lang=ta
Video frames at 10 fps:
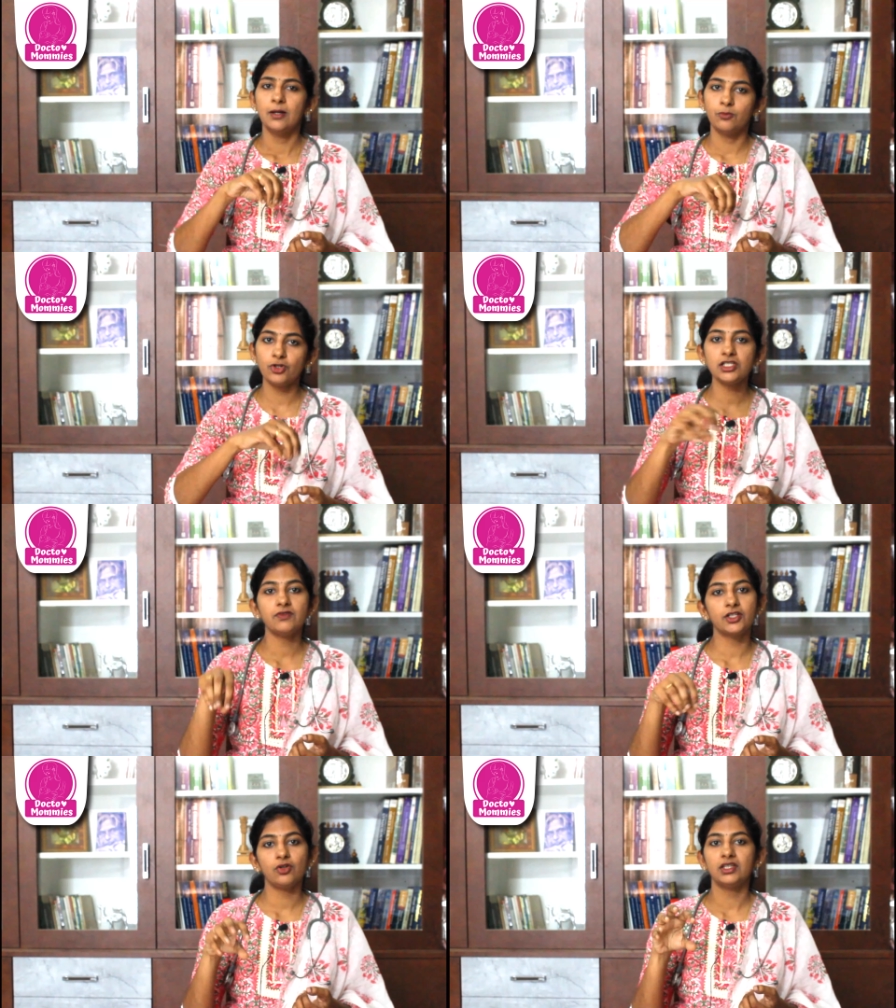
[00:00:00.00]
முடிஞ்ச
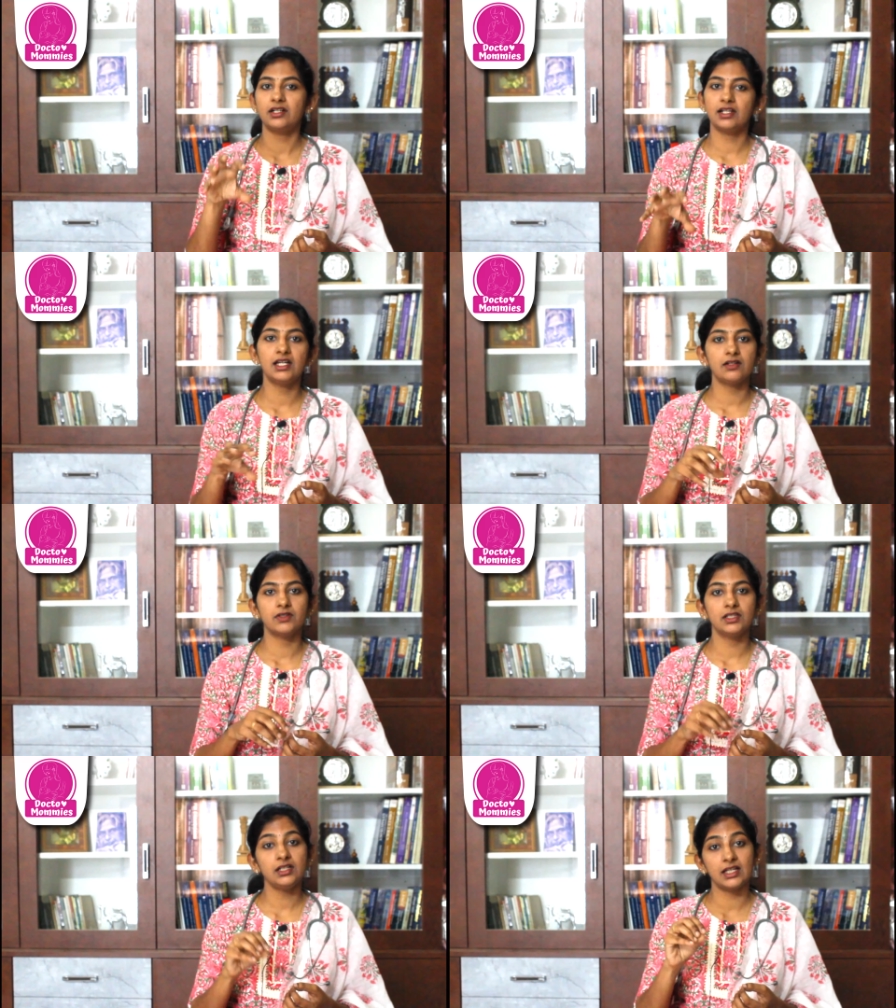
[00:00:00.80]
வரைக்கும் அந்த ட்ரிகரை
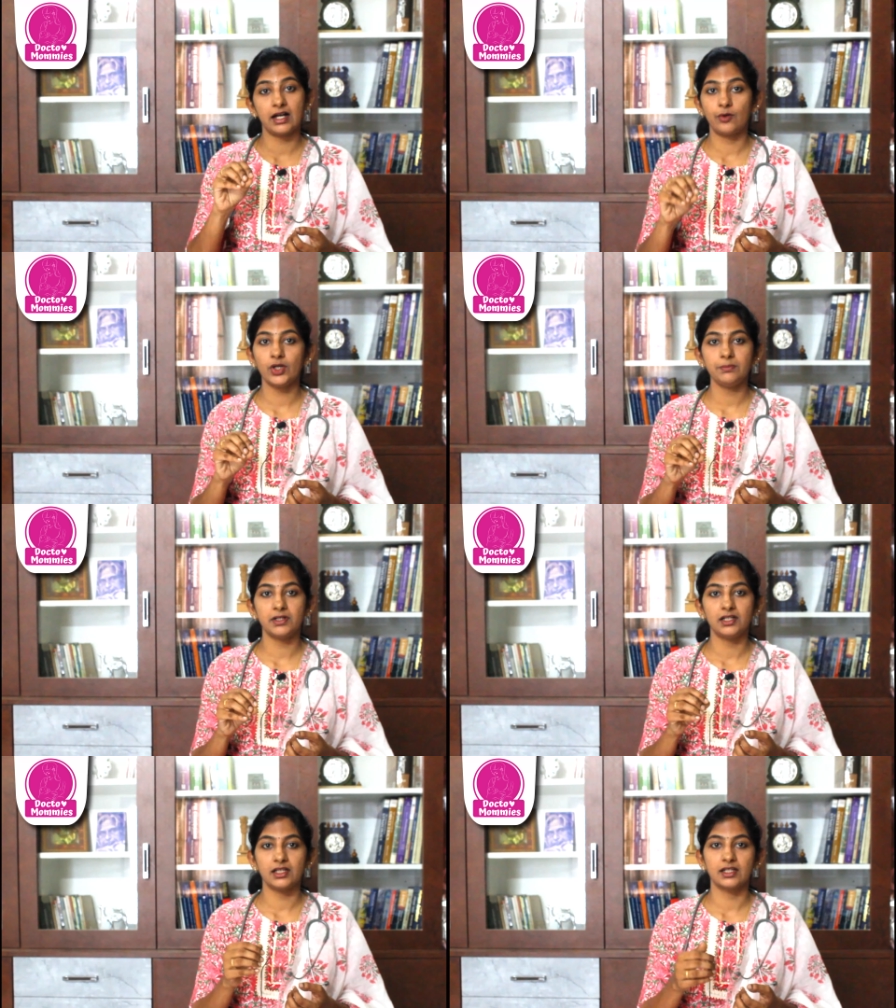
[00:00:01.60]
வந்து நீங்கள் அவாய்ட்
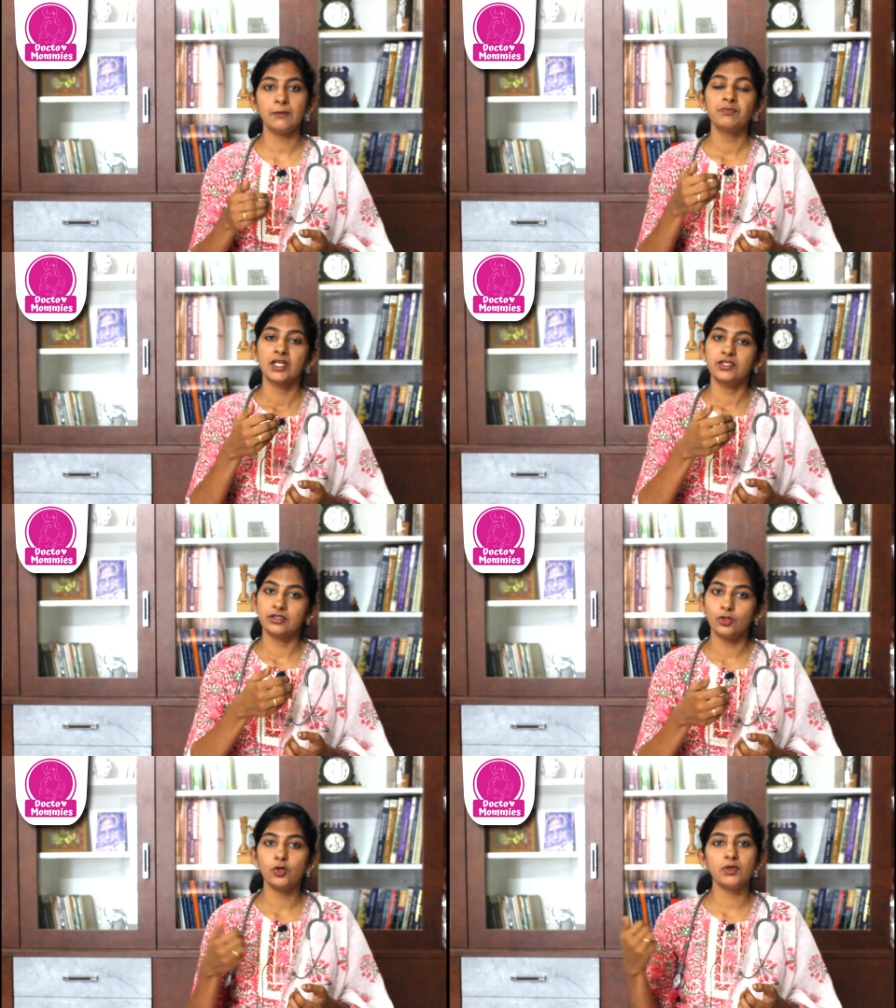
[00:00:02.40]
பண்ணிட்டீங்கன்னா
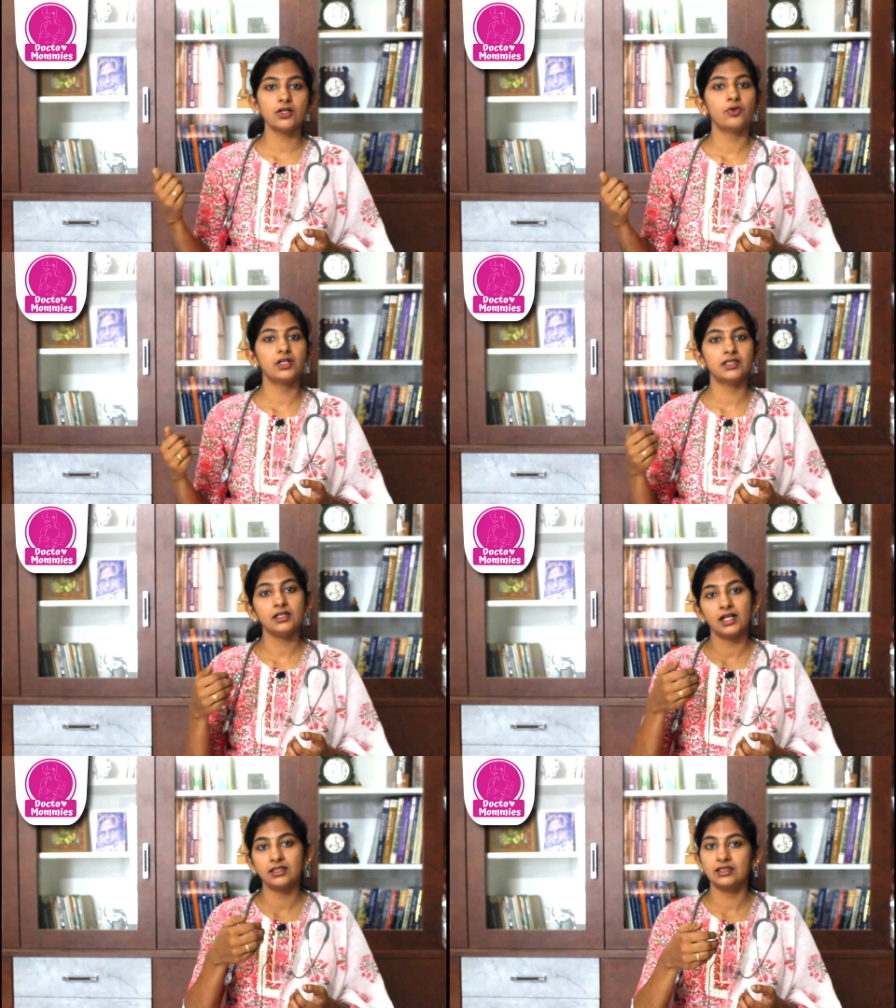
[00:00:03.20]
ஸ்லோவாக குழந்தை
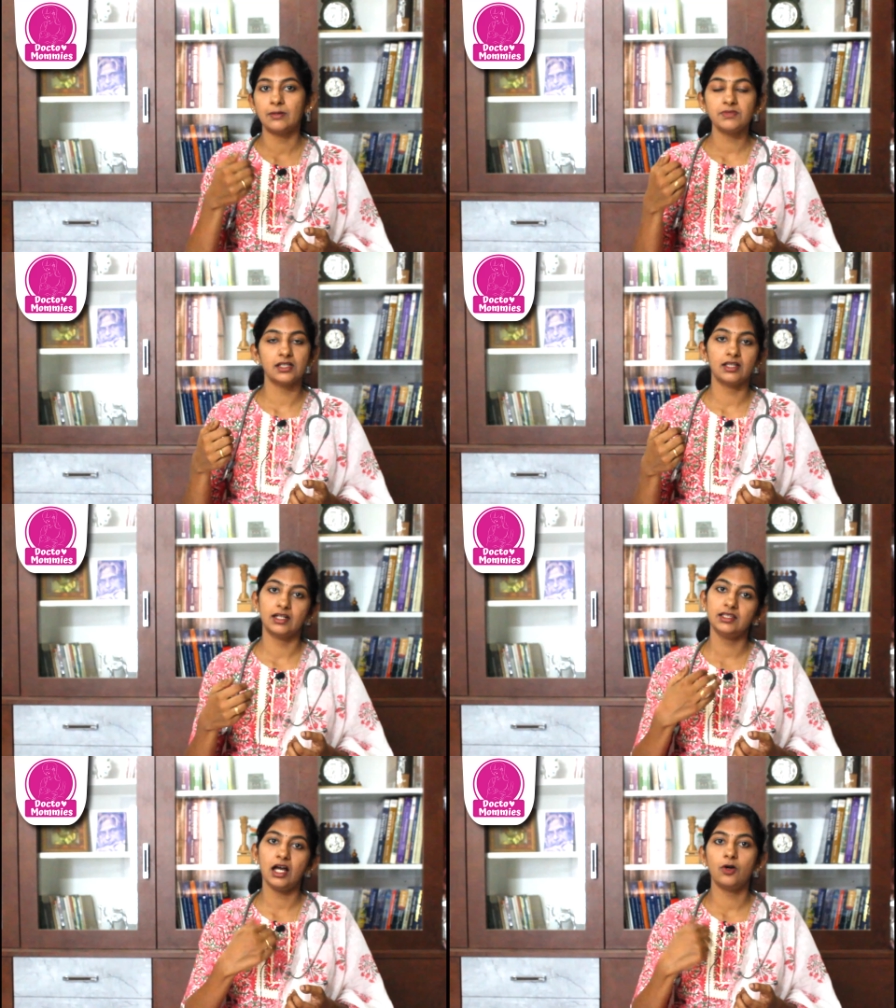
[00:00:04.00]
அந்த தம்
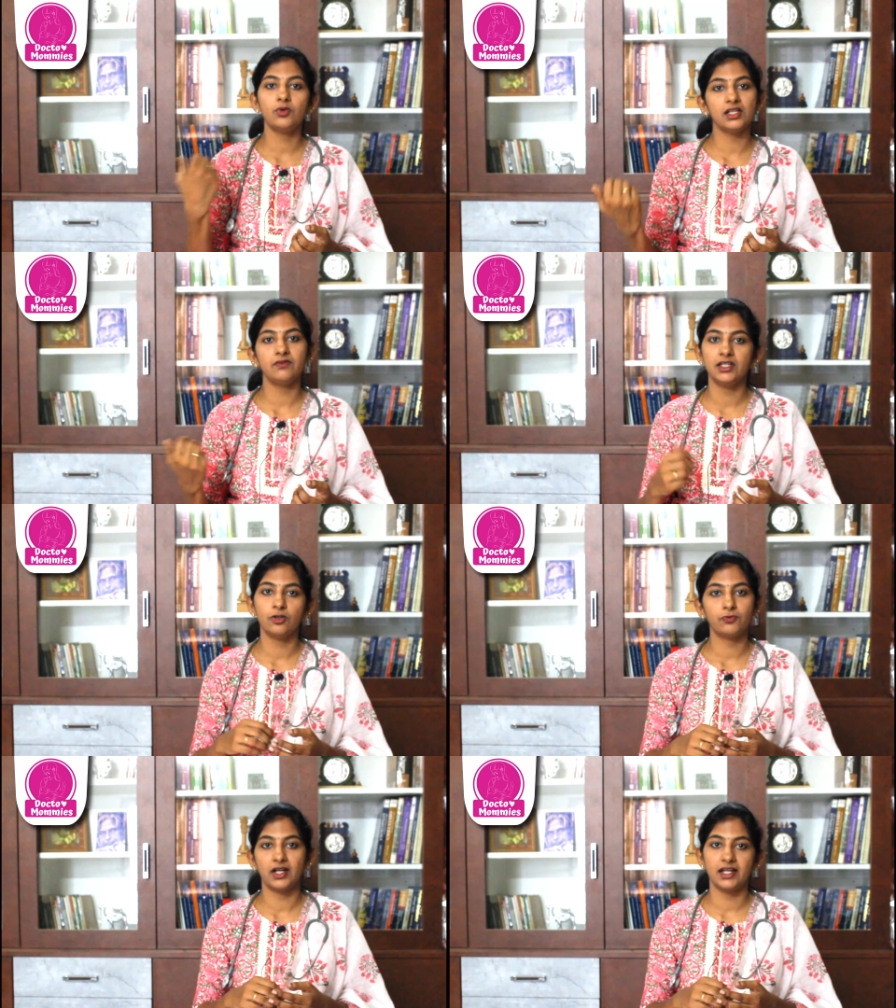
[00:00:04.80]
சக்கிங்லேருந்து அவங்களே வீண்
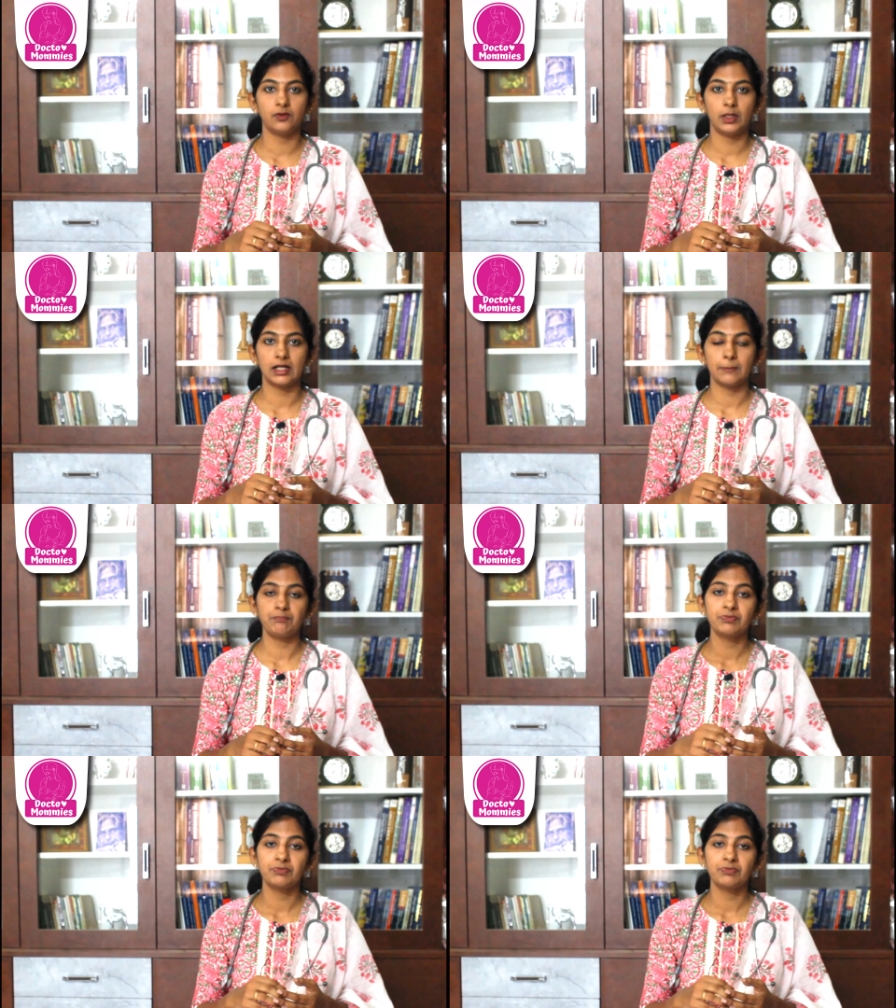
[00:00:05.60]
ஆஃப் ஆயிடுவாங்க